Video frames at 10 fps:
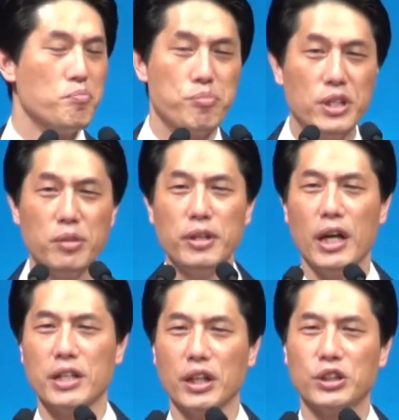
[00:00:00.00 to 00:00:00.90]

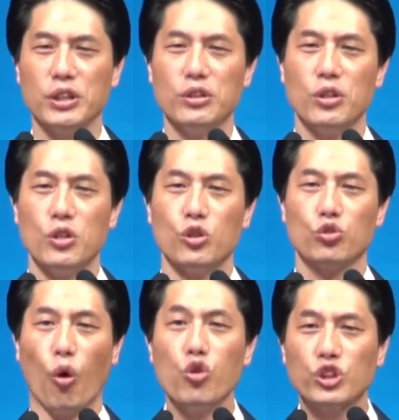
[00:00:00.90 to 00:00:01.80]
믿음이라는 것은
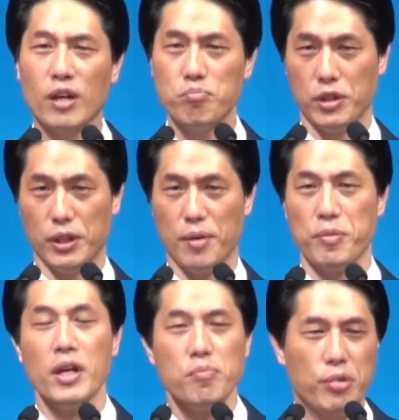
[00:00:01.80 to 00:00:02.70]
동사입니다.
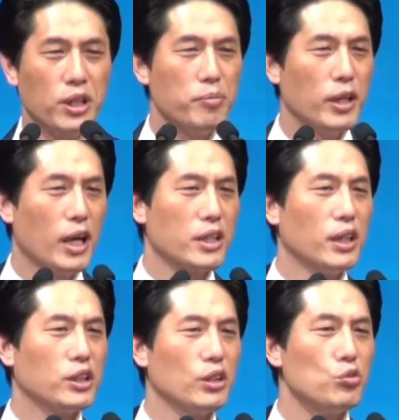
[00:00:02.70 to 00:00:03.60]
믿음이라는
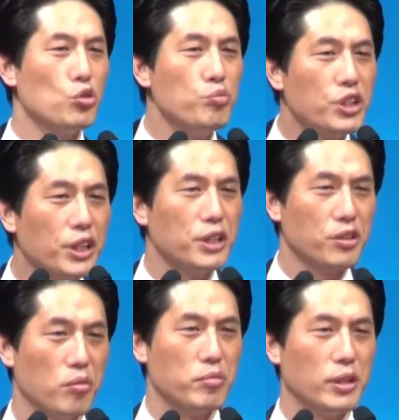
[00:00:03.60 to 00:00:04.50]
것은 움직이는
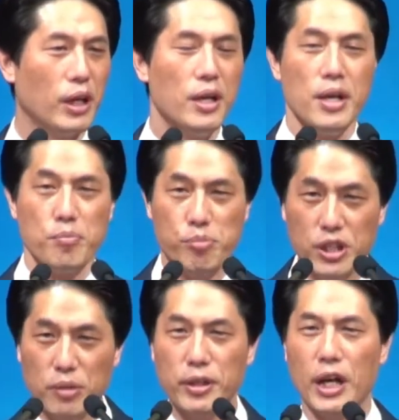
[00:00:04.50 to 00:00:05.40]
겁니다.
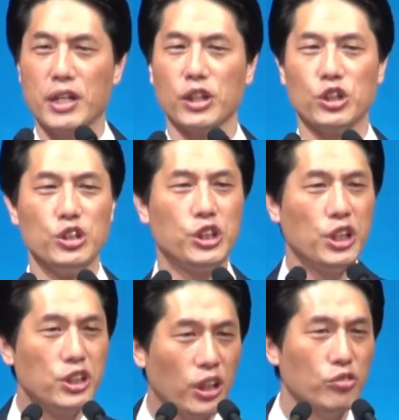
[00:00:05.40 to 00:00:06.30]
믿음이라는 것은
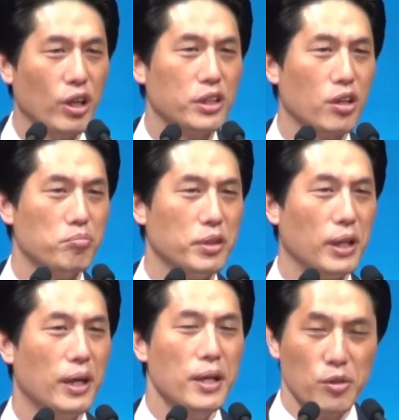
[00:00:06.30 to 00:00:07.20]
실천되는
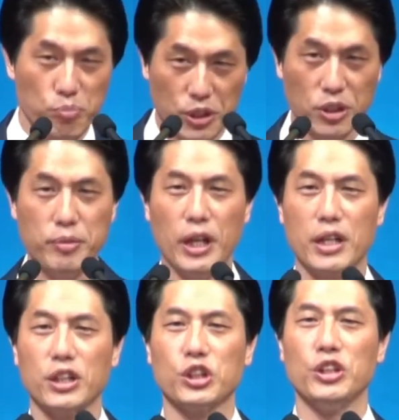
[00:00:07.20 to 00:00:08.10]
겁니다.
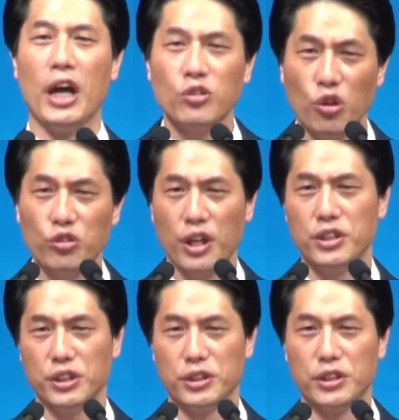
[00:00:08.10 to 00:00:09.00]
믿음이라는 것은
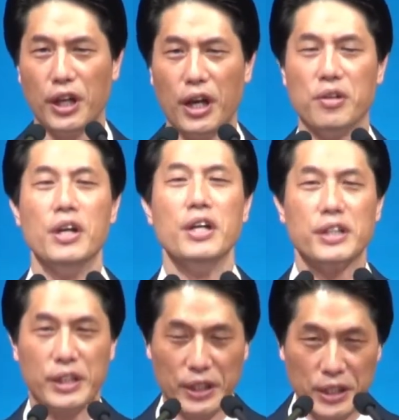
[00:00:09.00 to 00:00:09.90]
행동되어지는 거예요.
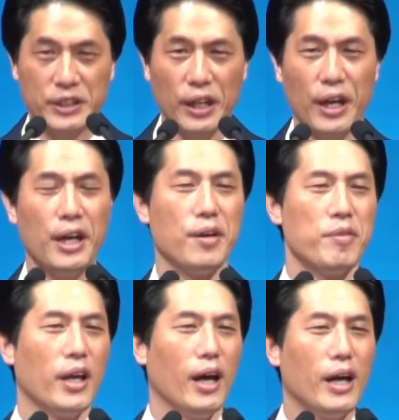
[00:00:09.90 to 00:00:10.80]
그럴 때
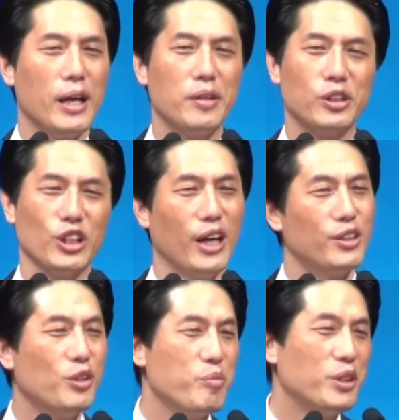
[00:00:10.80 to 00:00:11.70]
하나님께서 야,
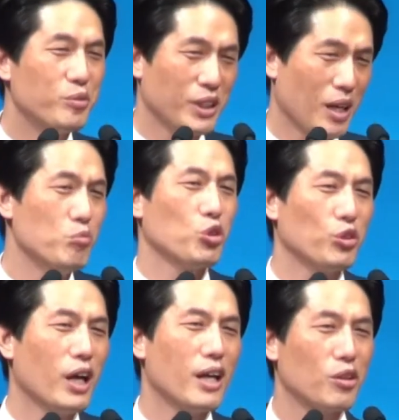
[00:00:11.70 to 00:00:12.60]
너 믿음 참
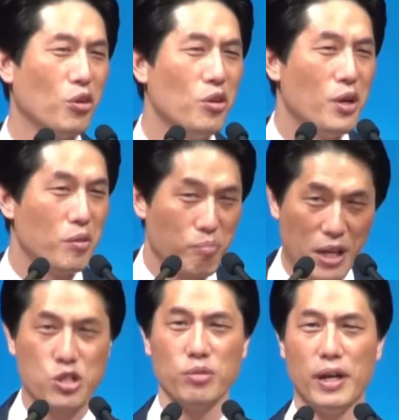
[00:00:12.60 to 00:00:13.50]
좋다라고
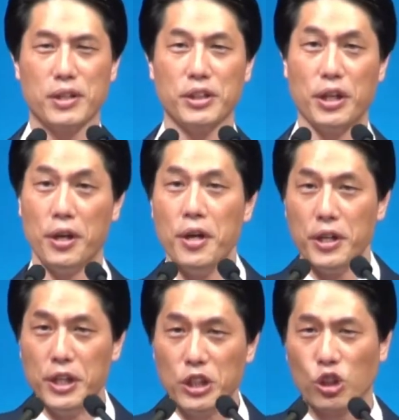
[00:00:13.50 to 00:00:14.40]
말씀하는 거예요.
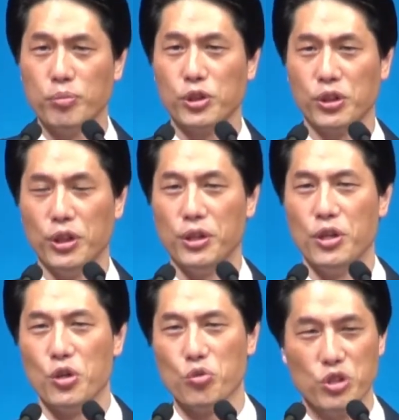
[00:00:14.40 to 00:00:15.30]
어디서부터
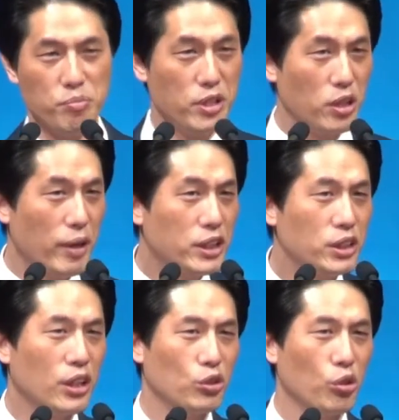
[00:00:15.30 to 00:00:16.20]
우리 믿음의
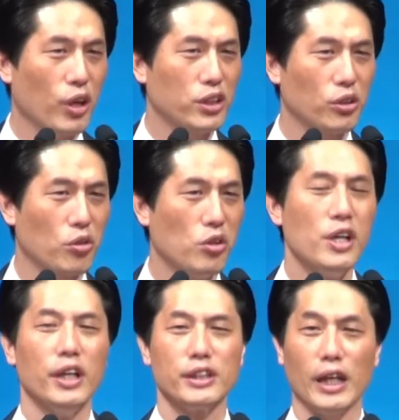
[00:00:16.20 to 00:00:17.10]
지체 속에 서로
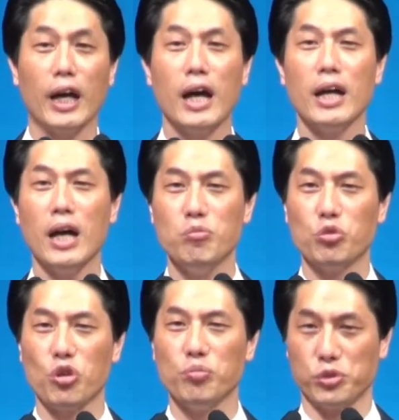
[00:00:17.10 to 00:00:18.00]

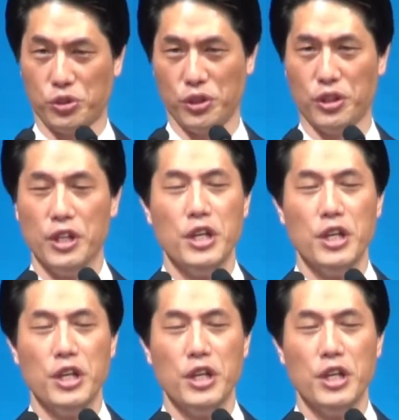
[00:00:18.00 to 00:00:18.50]
사랑함으로부터